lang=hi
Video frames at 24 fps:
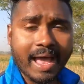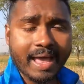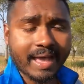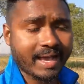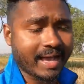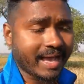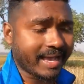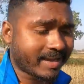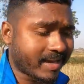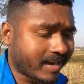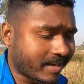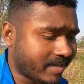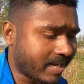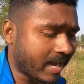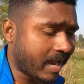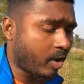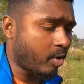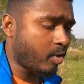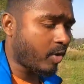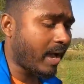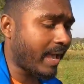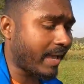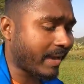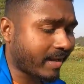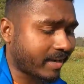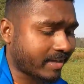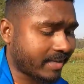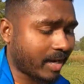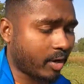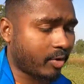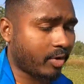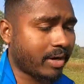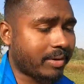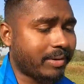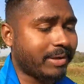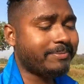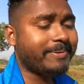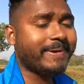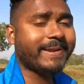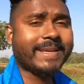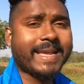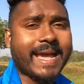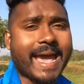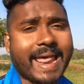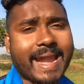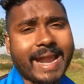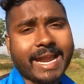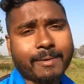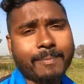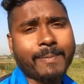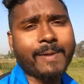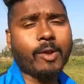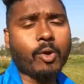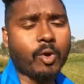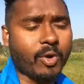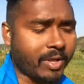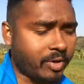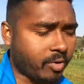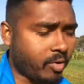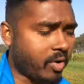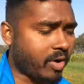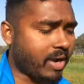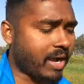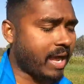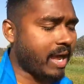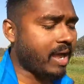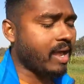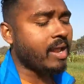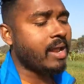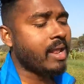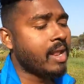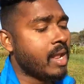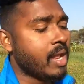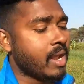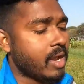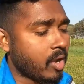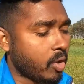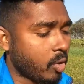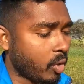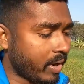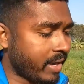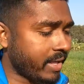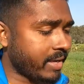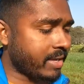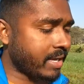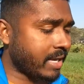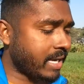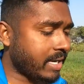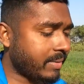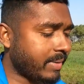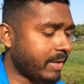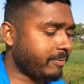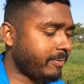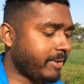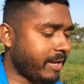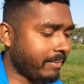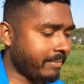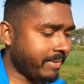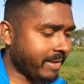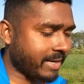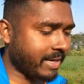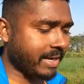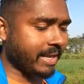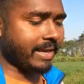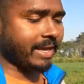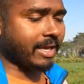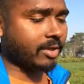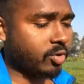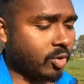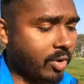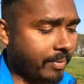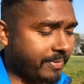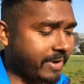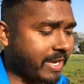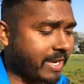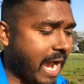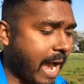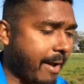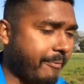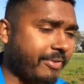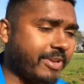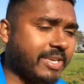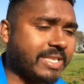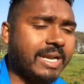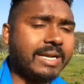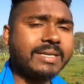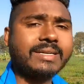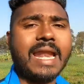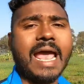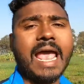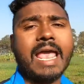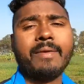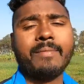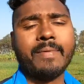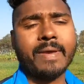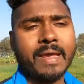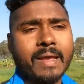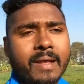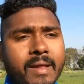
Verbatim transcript: आएगा इकट्ठा होगा इकट्ठा होने के बाद फिर कैरेट में लोडिंग होगा लोडिंग करने के बाद फिर हम निकलेंगे तो अभी काफ़ी ज़्यादा टाइम